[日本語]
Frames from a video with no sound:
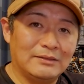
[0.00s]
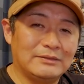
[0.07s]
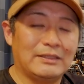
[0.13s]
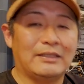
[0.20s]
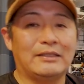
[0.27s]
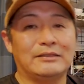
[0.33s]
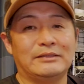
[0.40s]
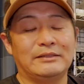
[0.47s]

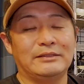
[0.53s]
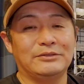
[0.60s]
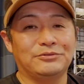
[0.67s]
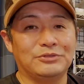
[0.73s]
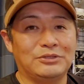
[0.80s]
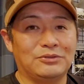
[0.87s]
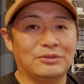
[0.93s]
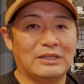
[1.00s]
探しに行
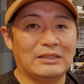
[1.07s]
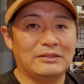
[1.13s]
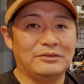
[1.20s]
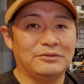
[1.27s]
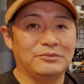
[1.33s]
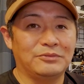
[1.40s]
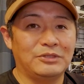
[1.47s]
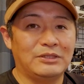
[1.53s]
く人なんて
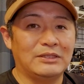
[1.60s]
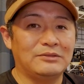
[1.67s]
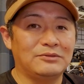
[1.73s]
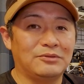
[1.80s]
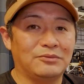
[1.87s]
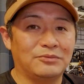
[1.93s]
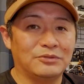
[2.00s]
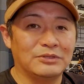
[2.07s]
いうのもいてる
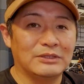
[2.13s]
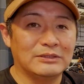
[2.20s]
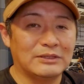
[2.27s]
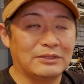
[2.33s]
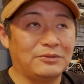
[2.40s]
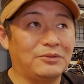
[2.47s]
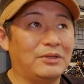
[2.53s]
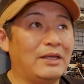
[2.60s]
と思うんです
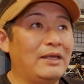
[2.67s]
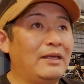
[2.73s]
けど、